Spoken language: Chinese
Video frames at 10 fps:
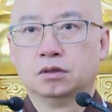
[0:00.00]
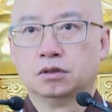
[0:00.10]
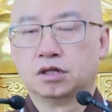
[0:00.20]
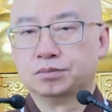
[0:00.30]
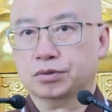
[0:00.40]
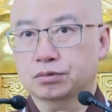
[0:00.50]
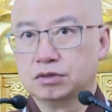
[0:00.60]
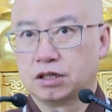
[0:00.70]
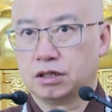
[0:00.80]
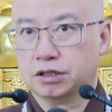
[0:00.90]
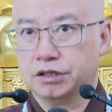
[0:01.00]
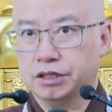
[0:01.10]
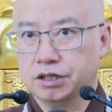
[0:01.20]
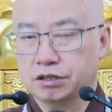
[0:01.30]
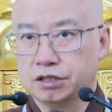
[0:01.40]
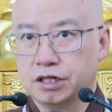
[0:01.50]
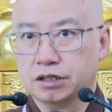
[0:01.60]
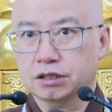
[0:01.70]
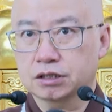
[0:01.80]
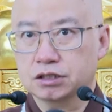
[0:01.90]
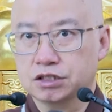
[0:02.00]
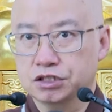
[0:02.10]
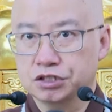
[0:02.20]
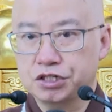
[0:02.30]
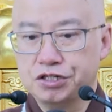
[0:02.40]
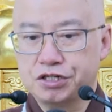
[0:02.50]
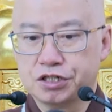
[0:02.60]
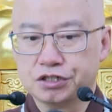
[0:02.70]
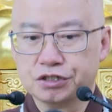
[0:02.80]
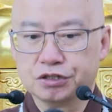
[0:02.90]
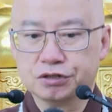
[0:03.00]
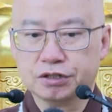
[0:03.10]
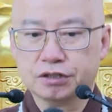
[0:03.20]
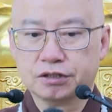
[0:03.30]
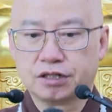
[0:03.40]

当菩萨听到这样的事实真相的时候呢，